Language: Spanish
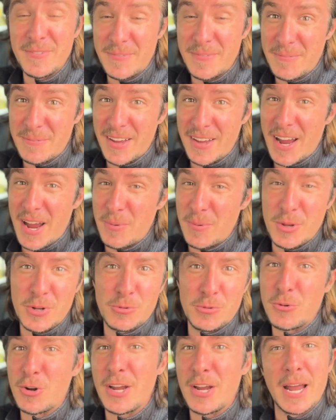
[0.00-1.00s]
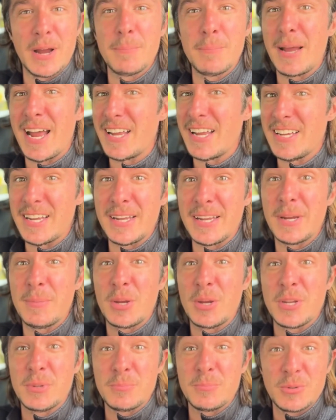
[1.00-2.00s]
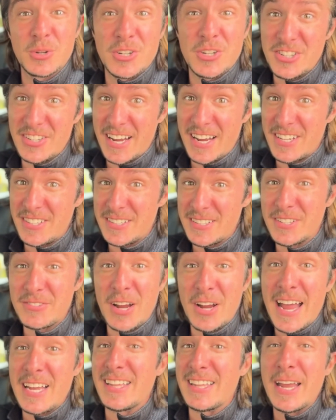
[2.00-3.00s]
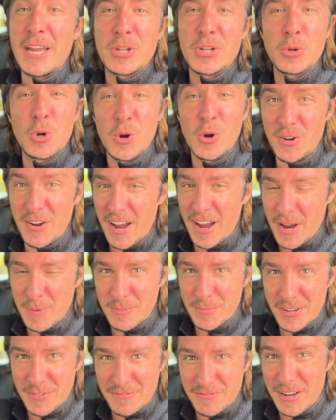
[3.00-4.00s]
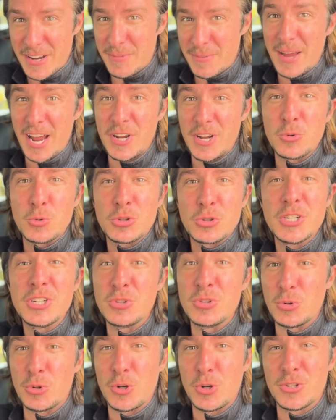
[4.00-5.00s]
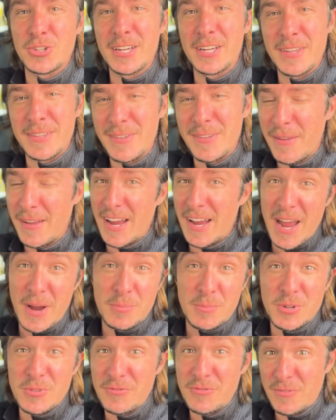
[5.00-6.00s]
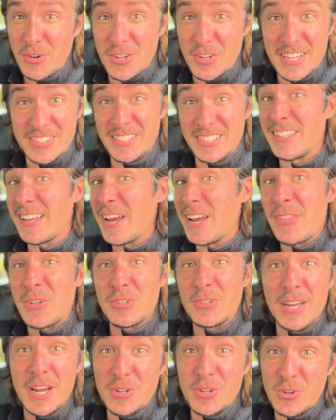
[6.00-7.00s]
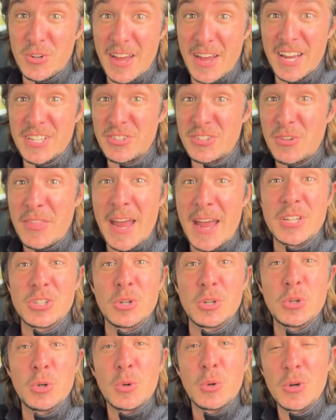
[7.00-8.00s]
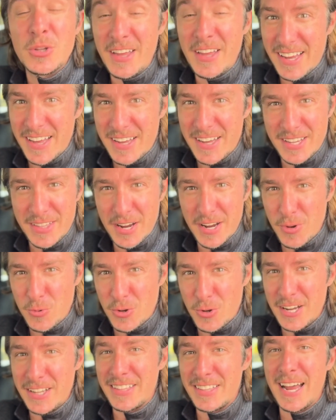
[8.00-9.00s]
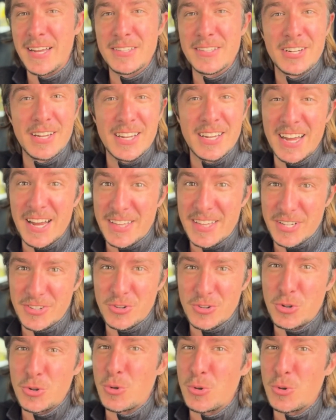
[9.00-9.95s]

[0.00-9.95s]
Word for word: Puedes descargar o guardar el justificante de la transferencia en tu dispositivo. Así de fácil y rápido es hacer una transferencia bancaria CaixaBank.